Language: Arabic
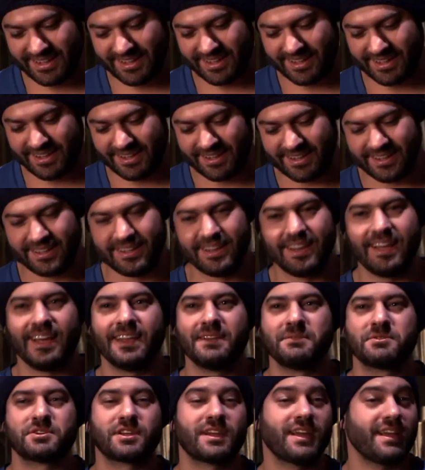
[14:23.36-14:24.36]
آه
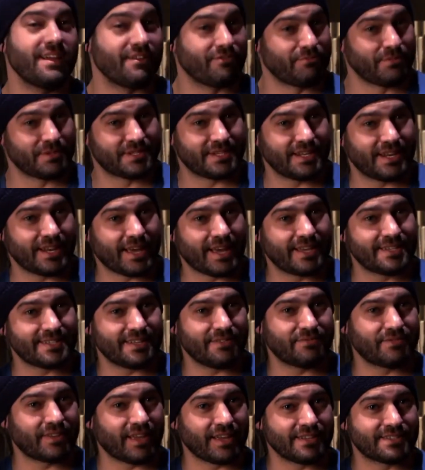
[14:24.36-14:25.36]
لا انا مش خايف بس انا
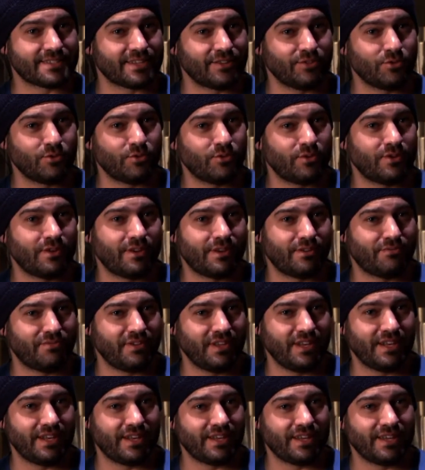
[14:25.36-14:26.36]
عايز افتح الصندوق اللي
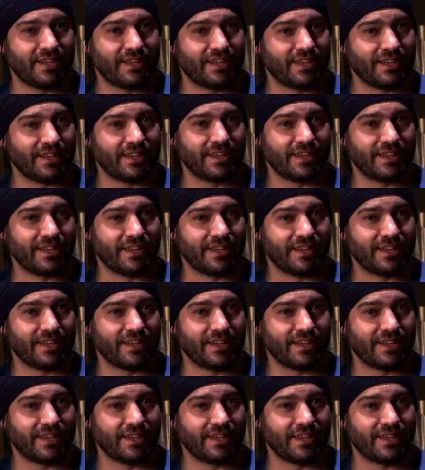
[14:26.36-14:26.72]
فيه الـ